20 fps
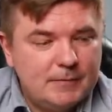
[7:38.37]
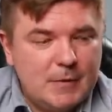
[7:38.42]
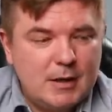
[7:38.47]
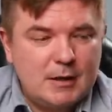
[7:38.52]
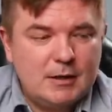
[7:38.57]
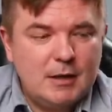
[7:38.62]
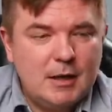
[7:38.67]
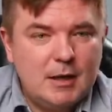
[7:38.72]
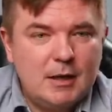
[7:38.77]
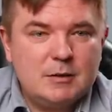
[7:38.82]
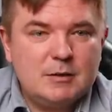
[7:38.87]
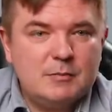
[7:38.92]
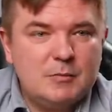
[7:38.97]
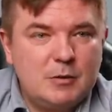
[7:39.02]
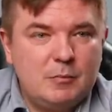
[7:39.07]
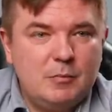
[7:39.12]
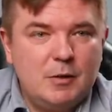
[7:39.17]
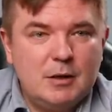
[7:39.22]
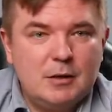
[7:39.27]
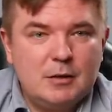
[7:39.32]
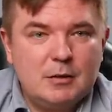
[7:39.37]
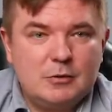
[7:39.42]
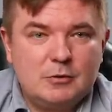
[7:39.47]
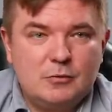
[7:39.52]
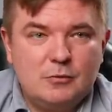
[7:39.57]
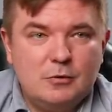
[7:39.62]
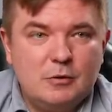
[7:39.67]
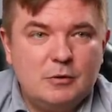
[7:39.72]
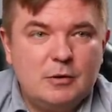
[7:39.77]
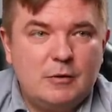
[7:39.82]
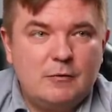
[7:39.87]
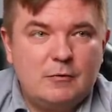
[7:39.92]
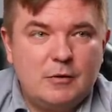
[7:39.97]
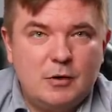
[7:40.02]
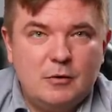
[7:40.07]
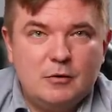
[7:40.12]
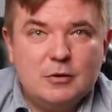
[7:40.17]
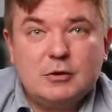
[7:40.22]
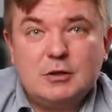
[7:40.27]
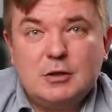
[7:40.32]
Тогда Сбербанк стоил там в
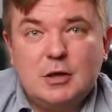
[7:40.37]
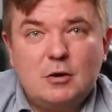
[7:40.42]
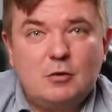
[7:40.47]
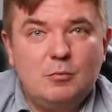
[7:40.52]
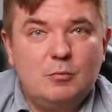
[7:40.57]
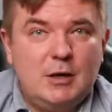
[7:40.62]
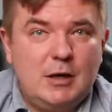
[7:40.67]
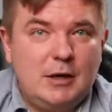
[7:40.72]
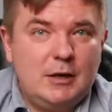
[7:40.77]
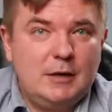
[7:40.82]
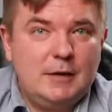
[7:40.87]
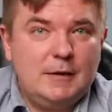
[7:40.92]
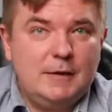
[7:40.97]
районе 100 рублей.